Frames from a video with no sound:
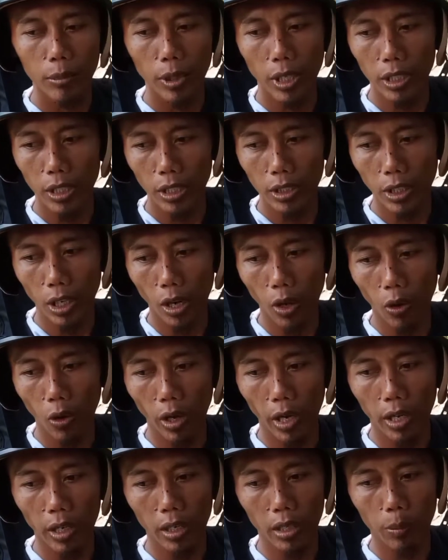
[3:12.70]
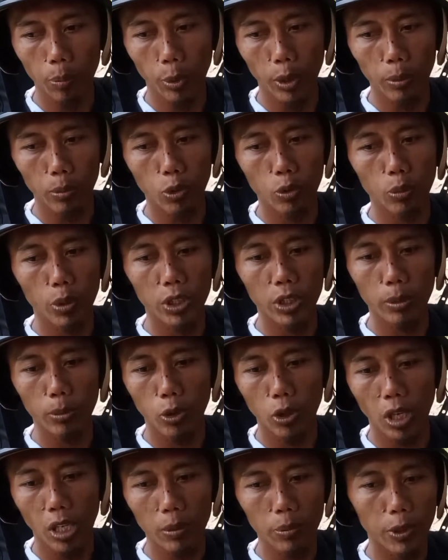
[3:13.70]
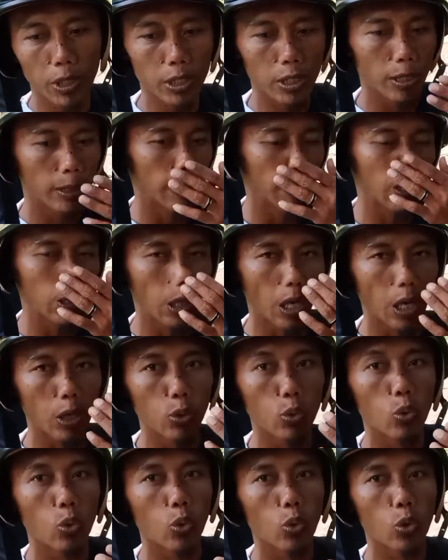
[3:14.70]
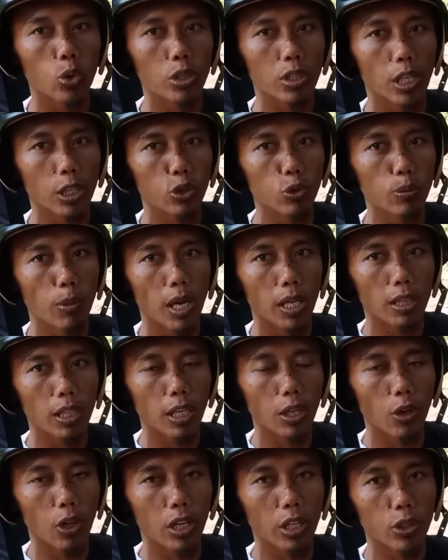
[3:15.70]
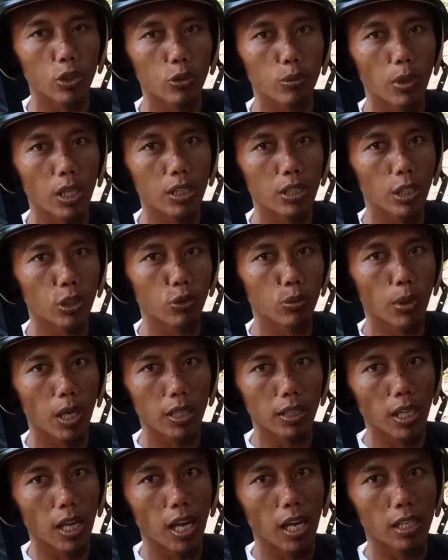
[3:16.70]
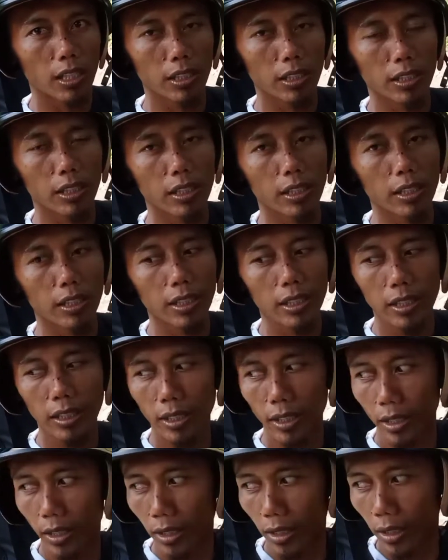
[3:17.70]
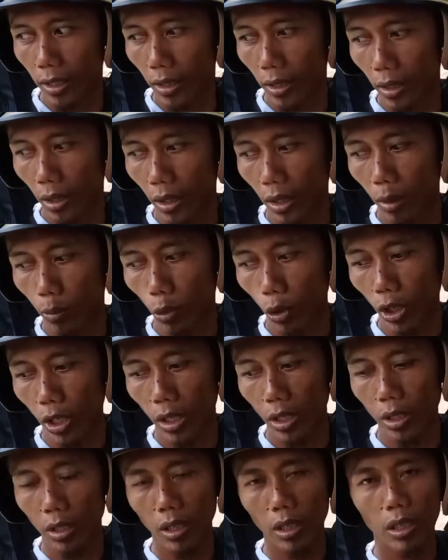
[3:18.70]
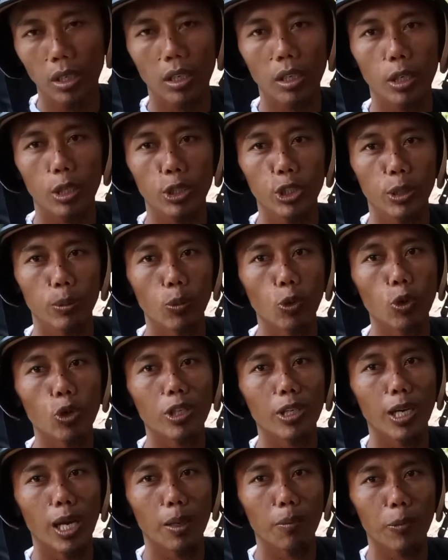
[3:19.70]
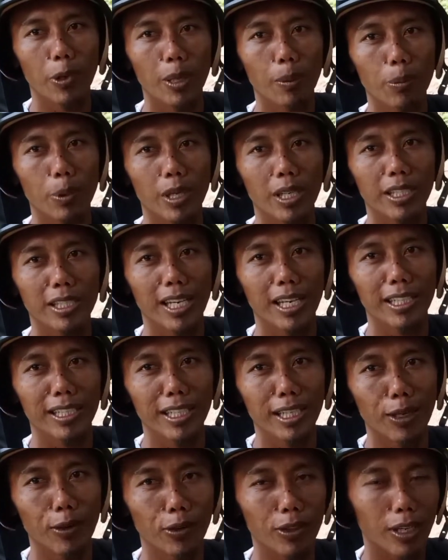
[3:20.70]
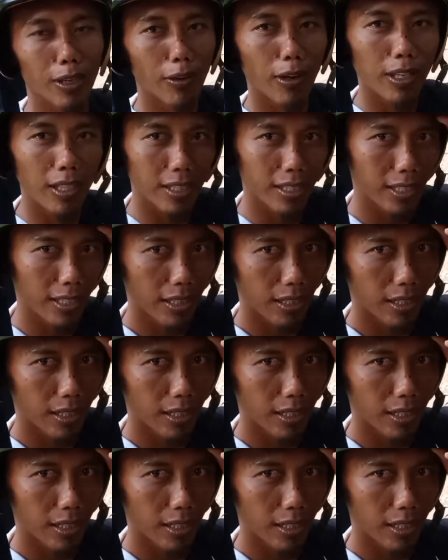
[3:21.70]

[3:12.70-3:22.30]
biasanya kalau angler pribumi Cibodas biasanya setelah duhur setelah jumatan kalau hari Jumat setelah jumatan kesini e, eh, mungkin e, sibuk dengan pekerjaannya kawan-kawan